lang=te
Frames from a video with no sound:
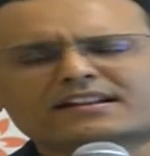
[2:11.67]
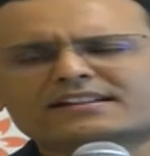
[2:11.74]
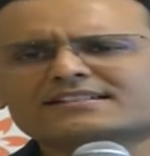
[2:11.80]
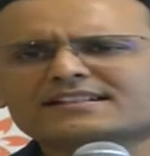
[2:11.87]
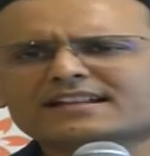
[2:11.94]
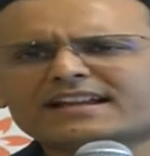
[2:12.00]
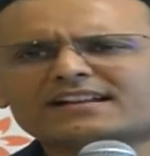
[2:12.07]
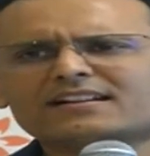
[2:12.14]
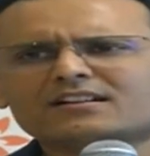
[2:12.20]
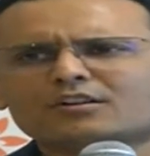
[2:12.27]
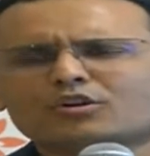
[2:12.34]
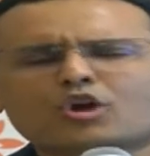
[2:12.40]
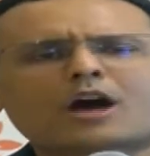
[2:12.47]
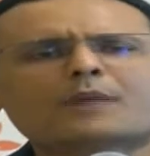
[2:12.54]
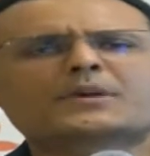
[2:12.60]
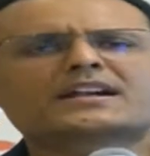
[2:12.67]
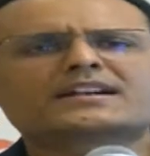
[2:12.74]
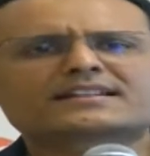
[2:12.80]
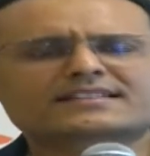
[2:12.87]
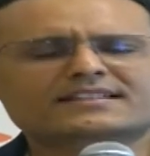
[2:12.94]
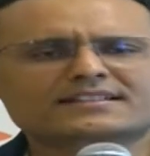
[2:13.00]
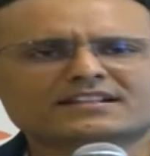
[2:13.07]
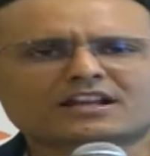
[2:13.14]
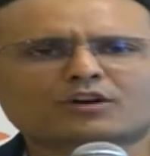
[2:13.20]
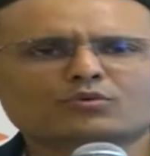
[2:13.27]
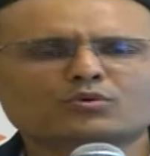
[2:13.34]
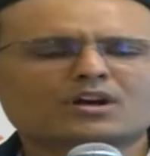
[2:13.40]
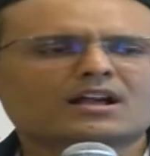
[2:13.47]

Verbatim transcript: ఇట్స్ లైక్ కామన్ డిసీజ్ నౌ